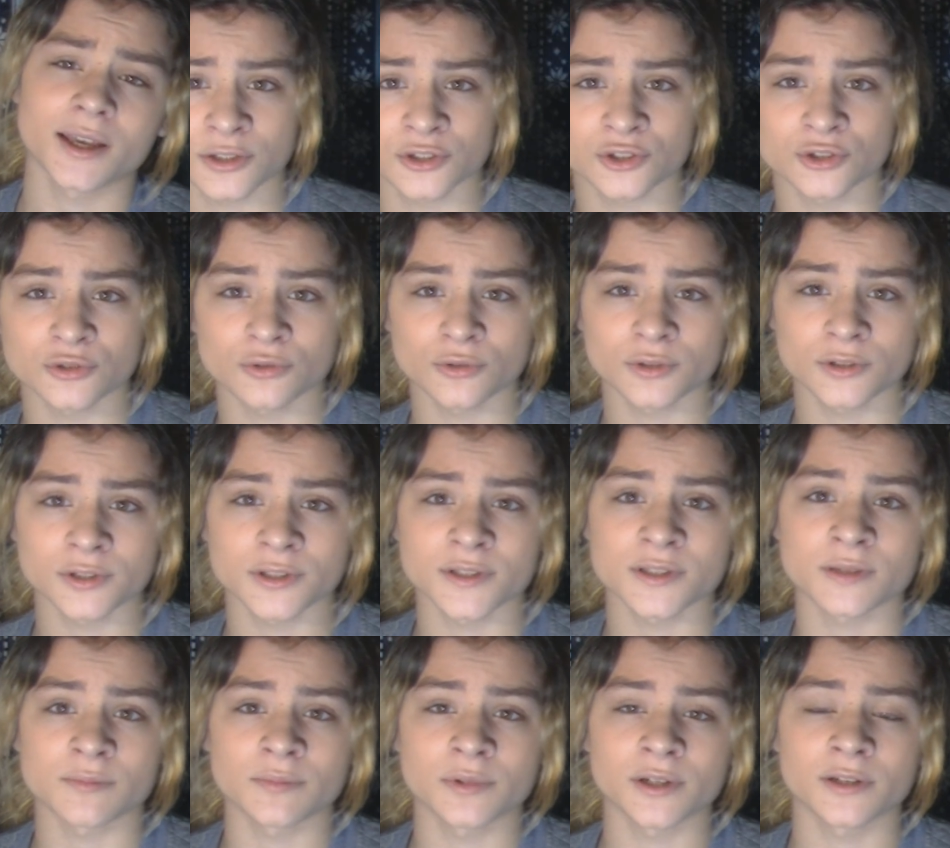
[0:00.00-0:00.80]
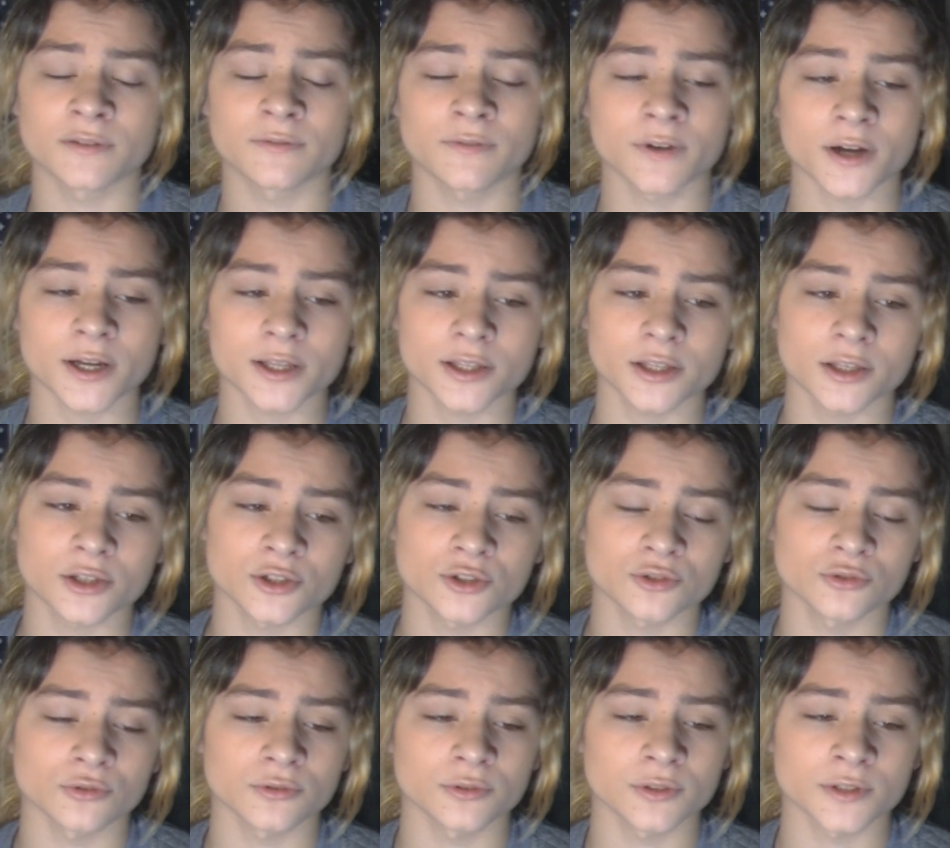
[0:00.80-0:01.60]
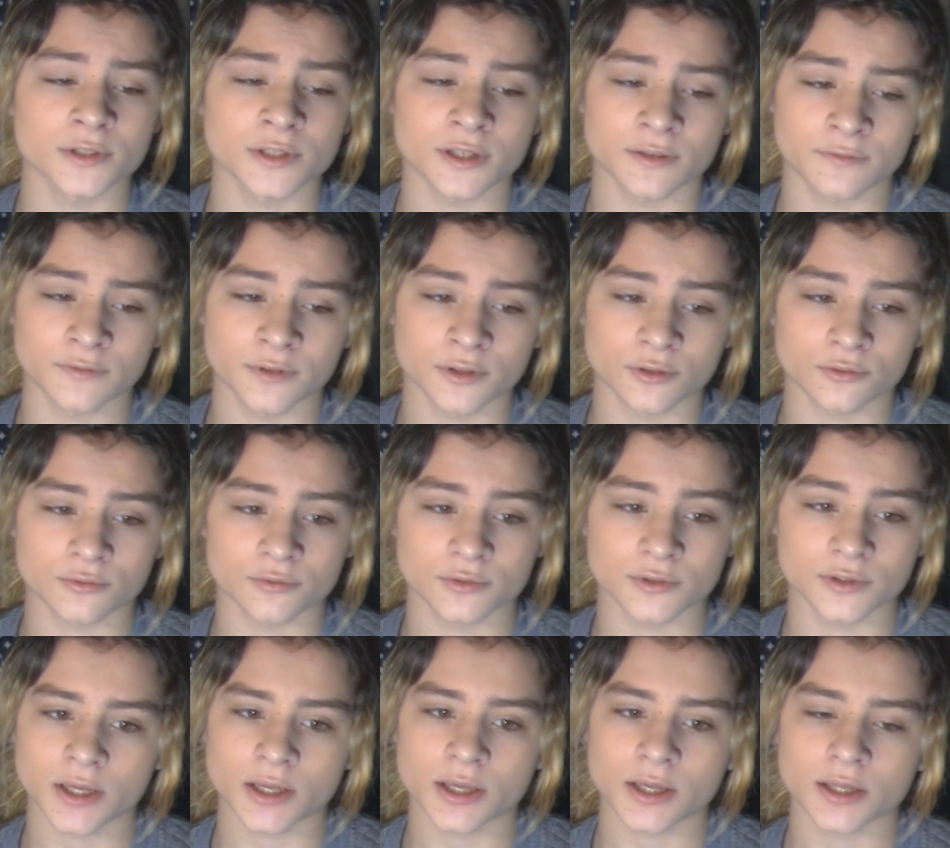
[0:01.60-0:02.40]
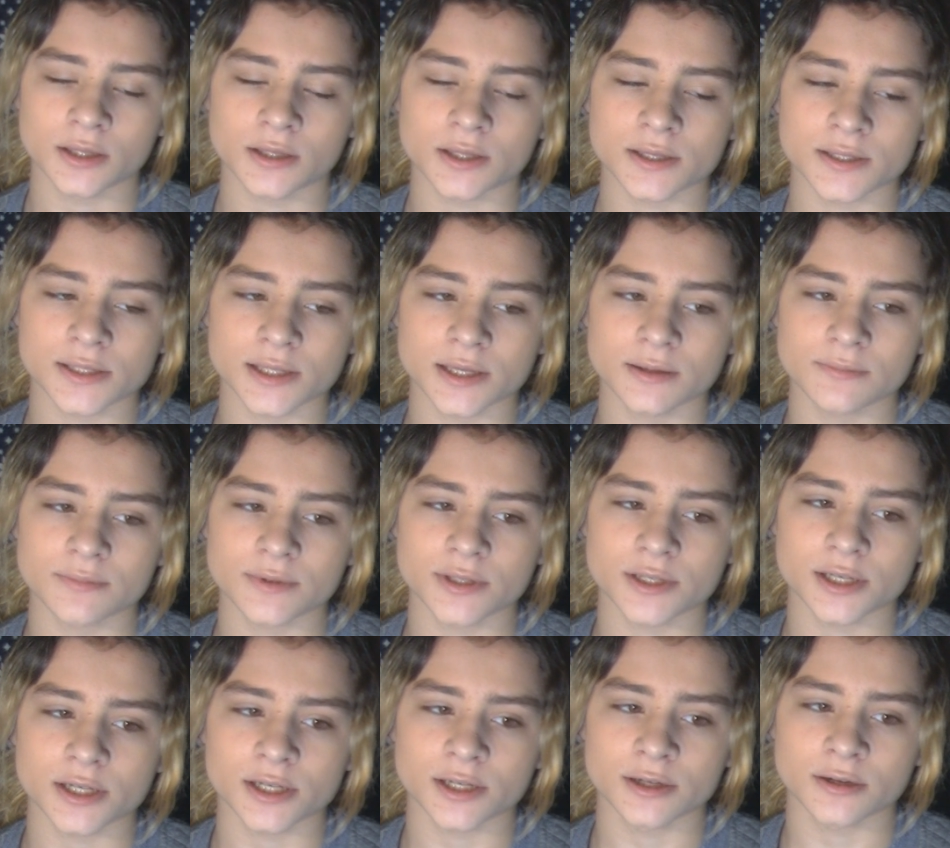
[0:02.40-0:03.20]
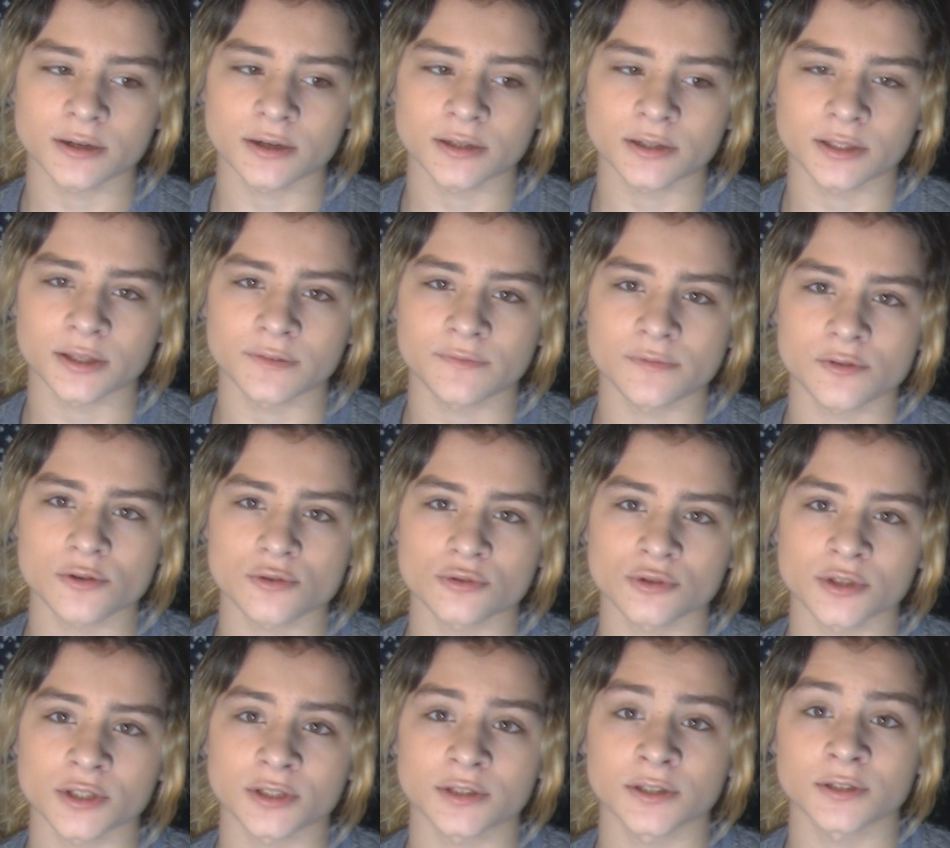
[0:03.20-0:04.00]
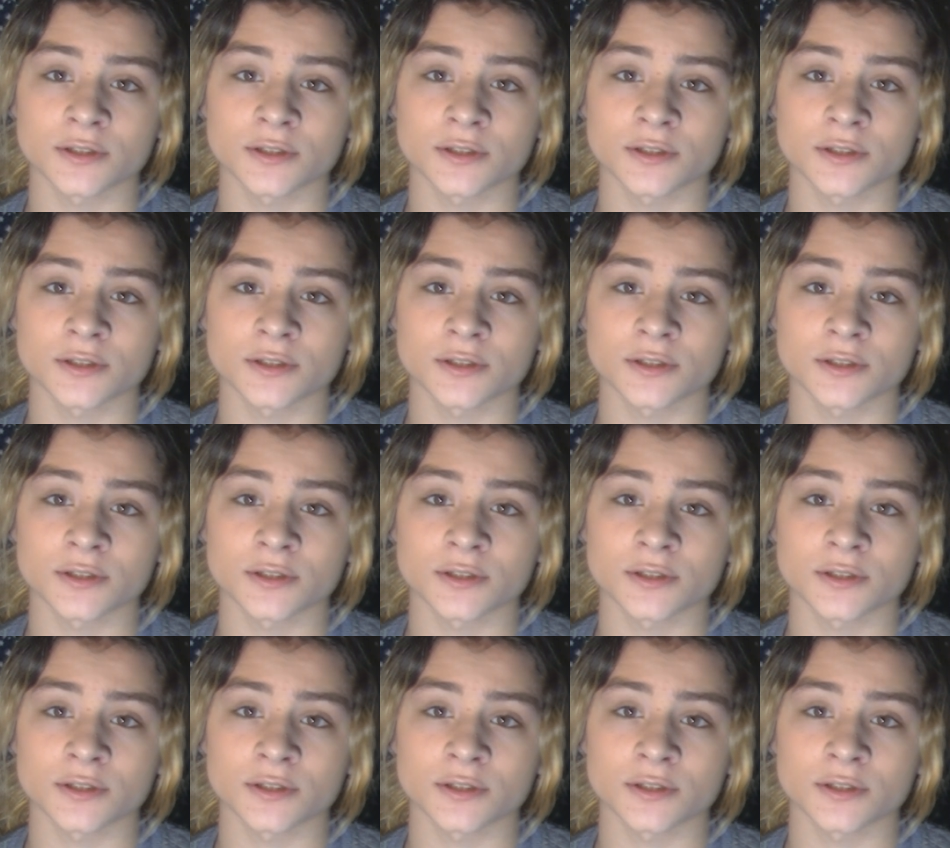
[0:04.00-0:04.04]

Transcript: что это заболевание, что это за вирус. На самом деле коронавирус